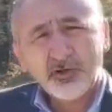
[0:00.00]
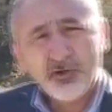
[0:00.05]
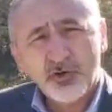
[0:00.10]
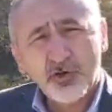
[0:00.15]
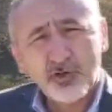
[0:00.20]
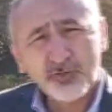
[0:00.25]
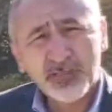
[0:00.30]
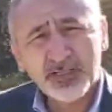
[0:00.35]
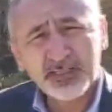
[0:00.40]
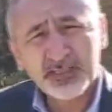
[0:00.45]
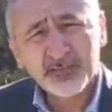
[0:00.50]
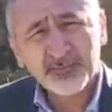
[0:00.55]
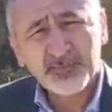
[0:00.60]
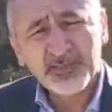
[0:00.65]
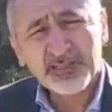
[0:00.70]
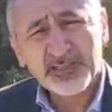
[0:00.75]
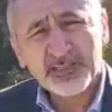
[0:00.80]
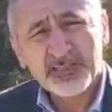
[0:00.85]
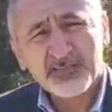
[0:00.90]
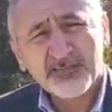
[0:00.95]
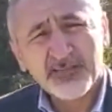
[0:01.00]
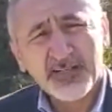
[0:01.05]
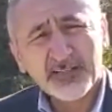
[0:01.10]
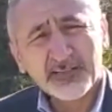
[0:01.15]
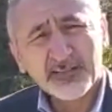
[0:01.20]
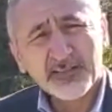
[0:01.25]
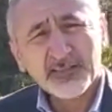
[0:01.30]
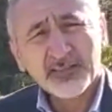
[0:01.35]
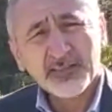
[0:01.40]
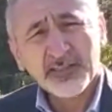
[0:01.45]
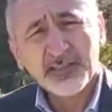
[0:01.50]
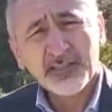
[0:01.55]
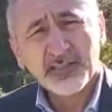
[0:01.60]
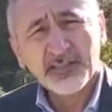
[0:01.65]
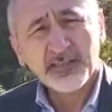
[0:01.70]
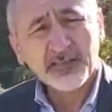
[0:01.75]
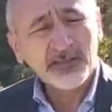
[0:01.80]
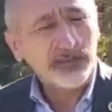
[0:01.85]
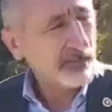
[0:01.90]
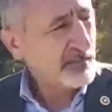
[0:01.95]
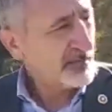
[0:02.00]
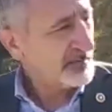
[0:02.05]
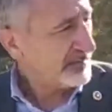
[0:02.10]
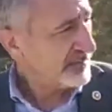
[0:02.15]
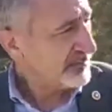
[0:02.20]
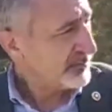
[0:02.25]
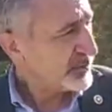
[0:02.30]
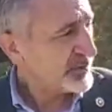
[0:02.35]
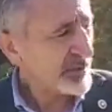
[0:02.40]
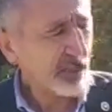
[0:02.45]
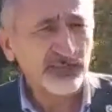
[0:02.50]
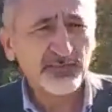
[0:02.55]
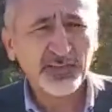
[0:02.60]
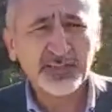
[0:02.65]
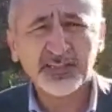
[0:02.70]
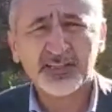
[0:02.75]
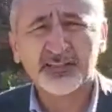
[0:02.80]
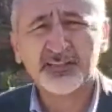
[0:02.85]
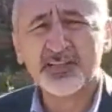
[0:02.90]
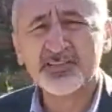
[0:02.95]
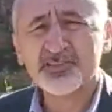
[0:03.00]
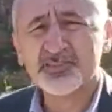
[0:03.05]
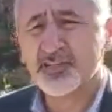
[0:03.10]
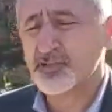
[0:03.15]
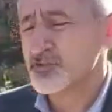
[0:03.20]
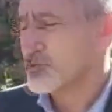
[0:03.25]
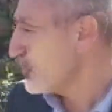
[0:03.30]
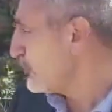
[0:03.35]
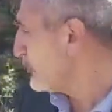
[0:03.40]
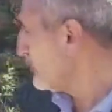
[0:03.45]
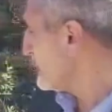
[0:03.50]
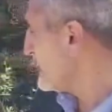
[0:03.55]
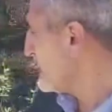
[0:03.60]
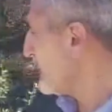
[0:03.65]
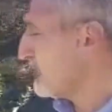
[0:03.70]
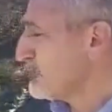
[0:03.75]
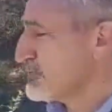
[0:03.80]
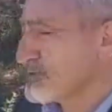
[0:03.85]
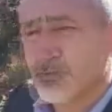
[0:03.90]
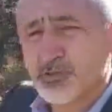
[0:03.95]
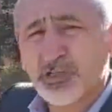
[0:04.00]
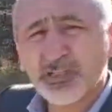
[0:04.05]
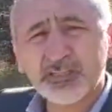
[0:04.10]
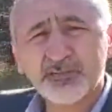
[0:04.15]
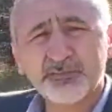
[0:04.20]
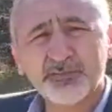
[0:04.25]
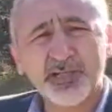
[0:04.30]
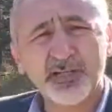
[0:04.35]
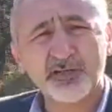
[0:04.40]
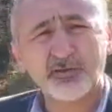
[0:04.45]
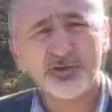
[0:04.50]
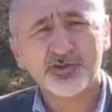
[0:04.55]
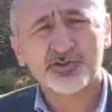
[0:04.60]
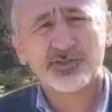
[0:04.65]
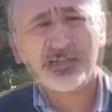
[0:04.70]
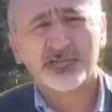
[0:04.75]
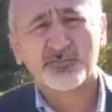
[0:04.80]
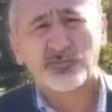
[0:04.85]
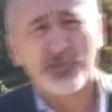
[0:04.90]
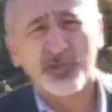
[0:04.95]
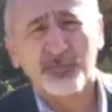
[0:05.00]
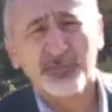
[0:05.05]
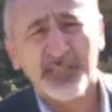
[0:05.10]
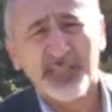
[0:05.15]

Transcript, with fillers: olmadığı bilgisi var. E, buradaki vatandaşlara sorduğumuz zaman biz burada kiminle görüşeceğiz? Burada bir